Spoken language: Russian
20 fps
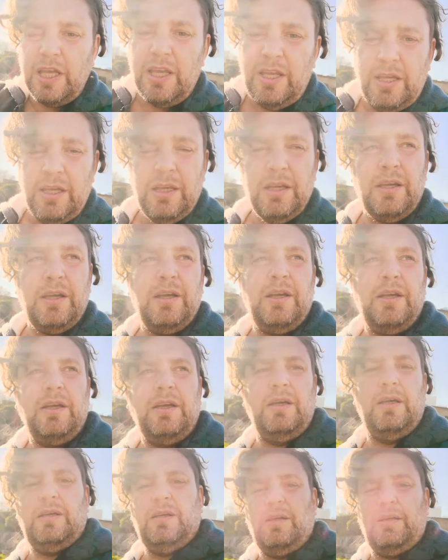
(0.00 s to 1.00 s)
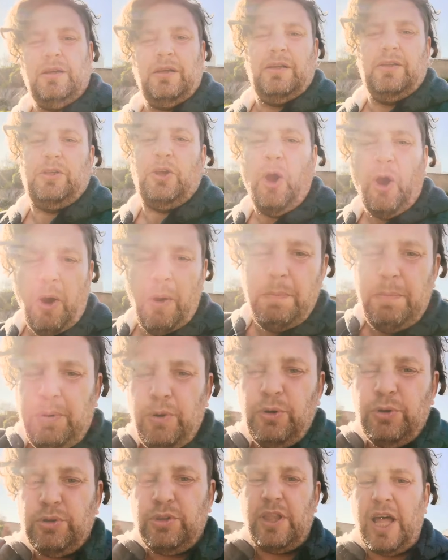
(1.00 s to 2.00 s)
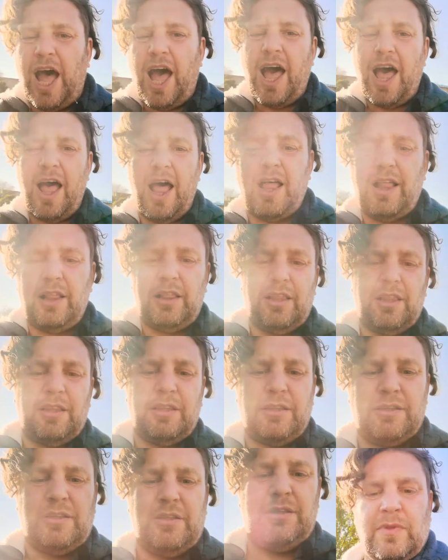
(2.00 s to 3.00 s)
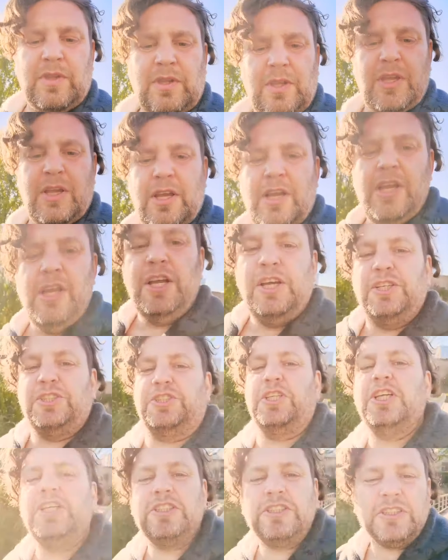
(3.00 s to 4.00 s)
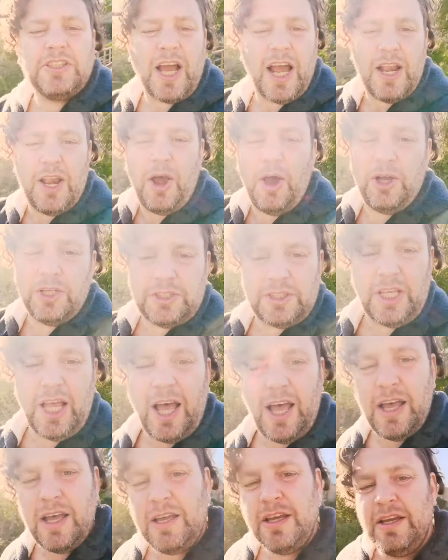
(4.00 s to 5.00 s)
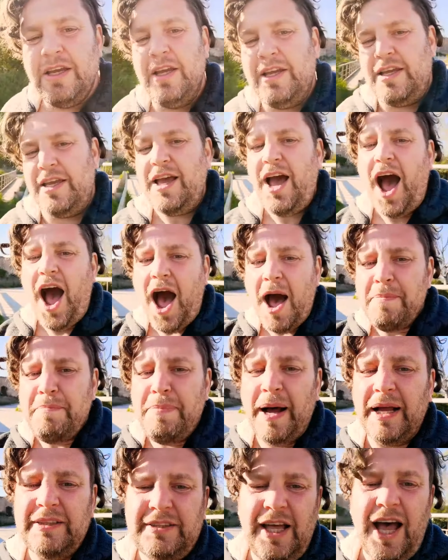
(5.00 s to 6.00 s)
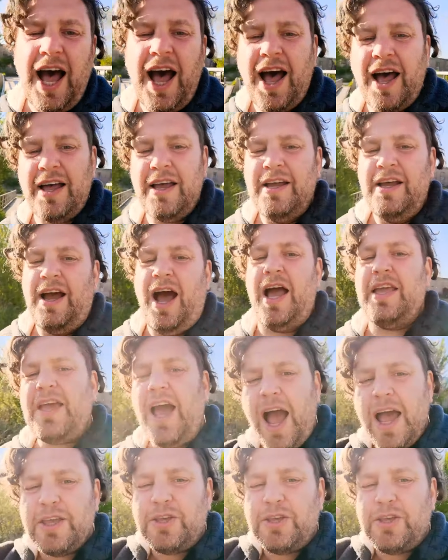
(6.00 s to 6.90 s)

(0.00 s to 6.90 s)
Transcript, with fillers: и ее будал. Жизнь колеса и обода, а я